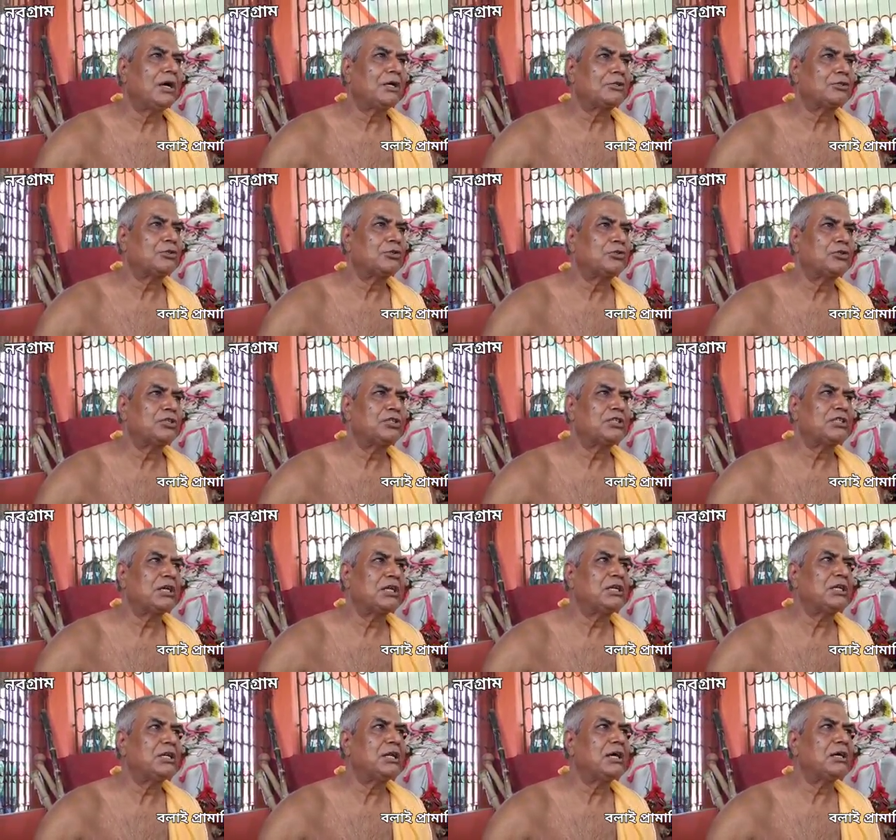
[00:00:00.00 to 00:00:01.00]
আটষট্টি
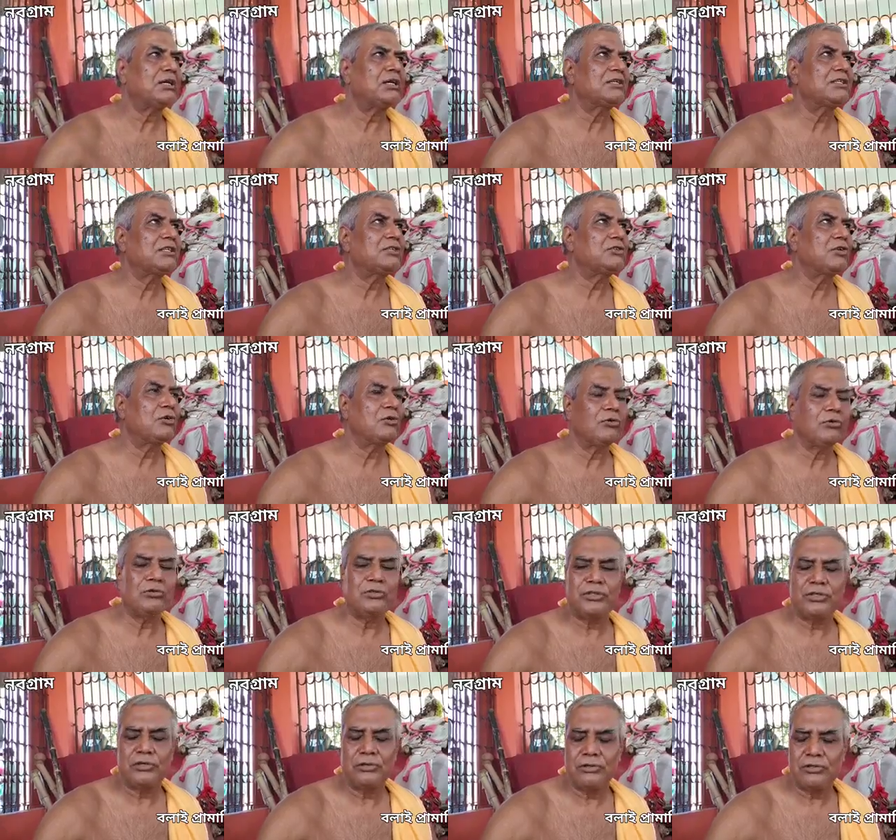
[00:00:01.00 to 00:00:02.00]
সালের আগে যে জঙ্গল
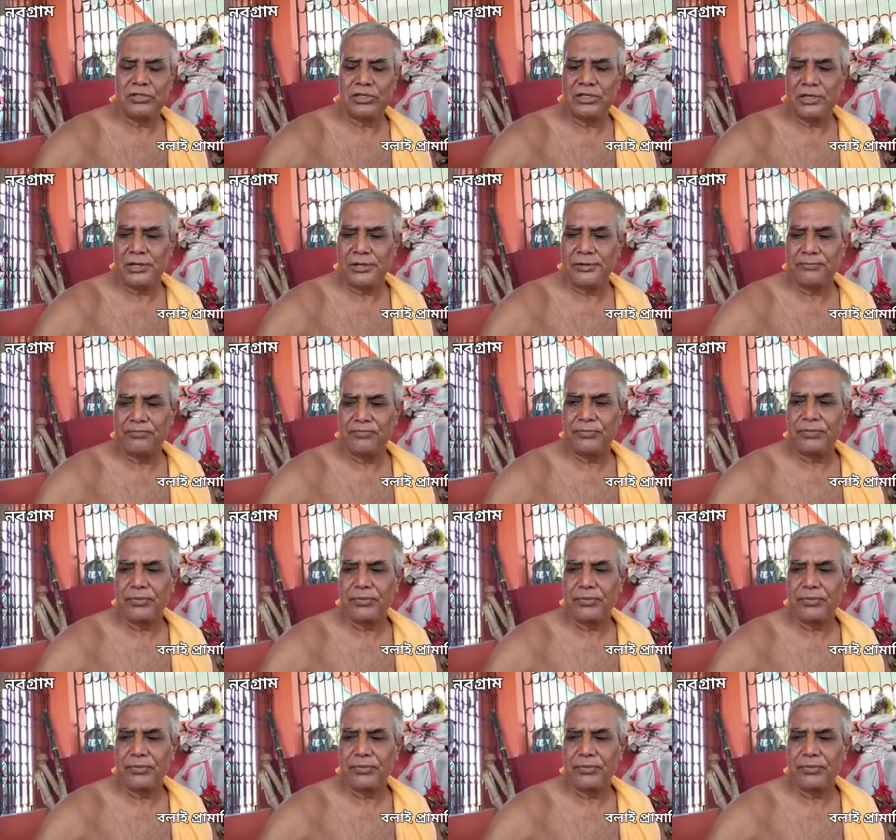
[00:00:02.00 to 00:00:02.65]
ছিল সেটা